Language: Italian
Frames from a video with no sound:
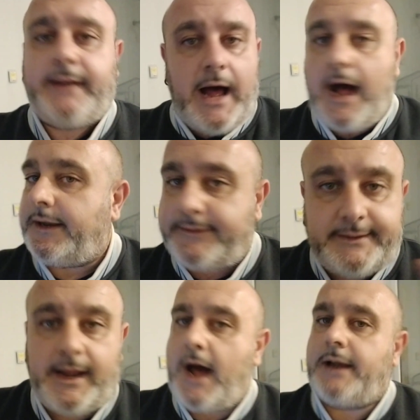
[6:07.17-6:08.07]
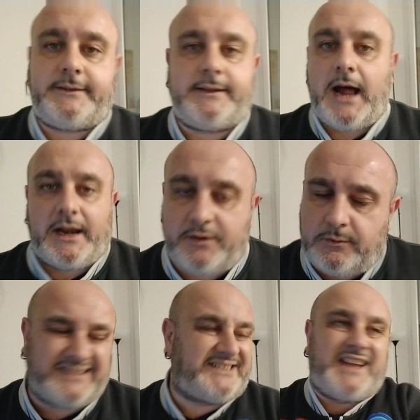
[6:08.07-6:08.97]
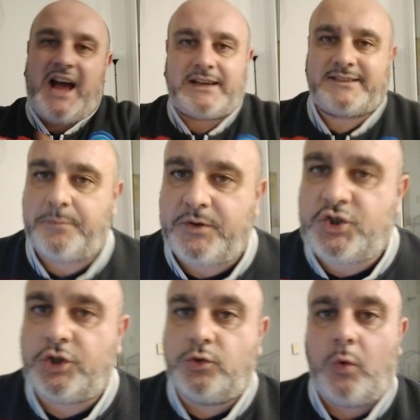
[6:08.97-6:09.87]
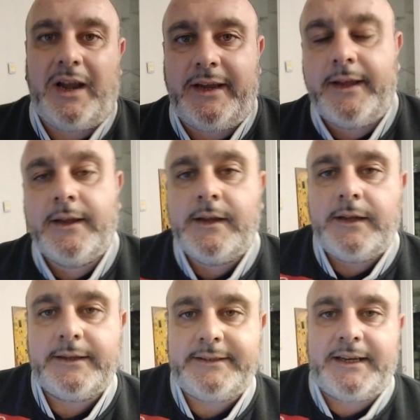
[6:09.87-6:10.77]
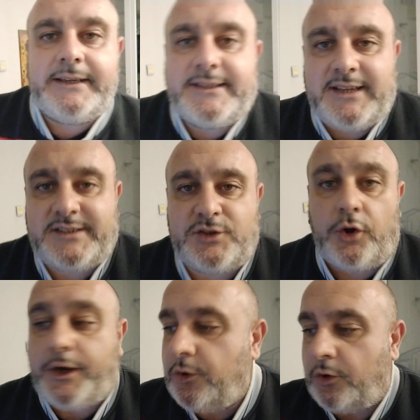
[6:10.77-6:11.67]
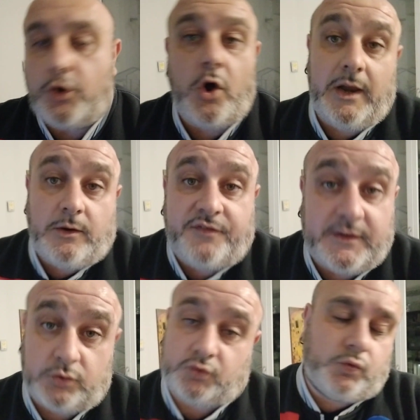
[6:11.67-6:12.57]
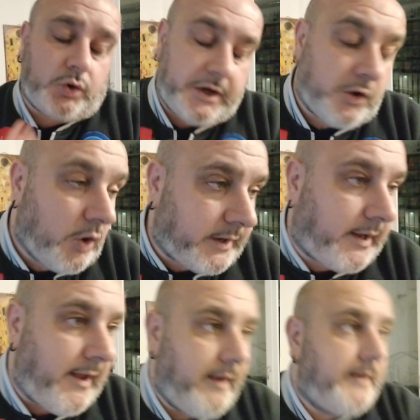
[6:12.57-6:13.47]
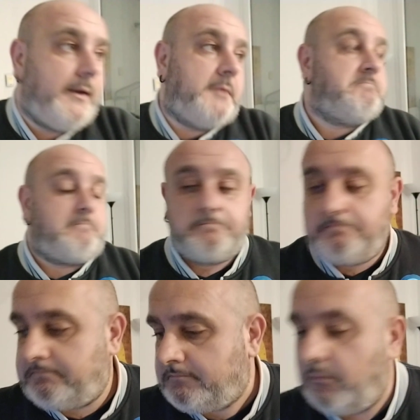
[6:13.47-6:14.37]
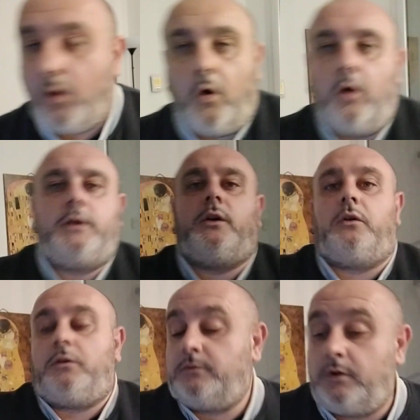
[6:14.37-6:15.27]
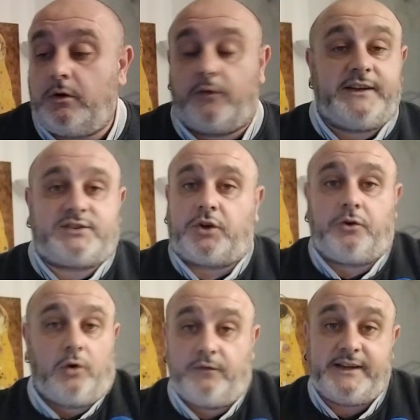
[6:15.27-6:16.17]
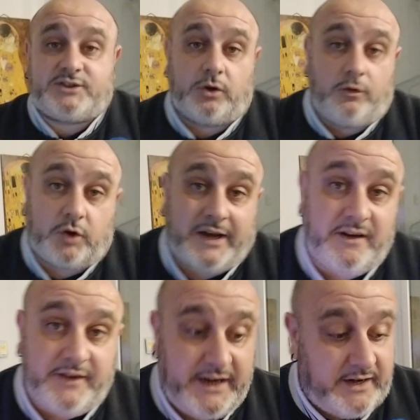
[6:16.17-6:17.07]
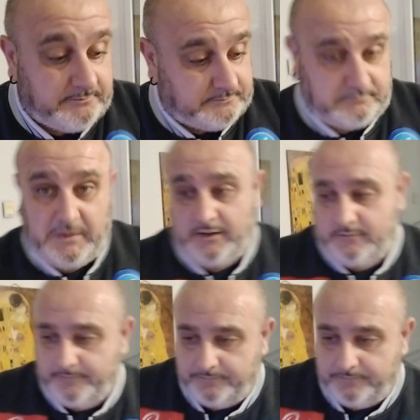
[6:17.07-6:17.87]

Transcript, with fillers: tirare, tirare, tirare, era una scarsa percentuale eh, di realizzazione. Loro il gol l'hanno fatto su un rigore che Boh, io l'ho visto e non l'ho visto, lo vorrei rivedere, ma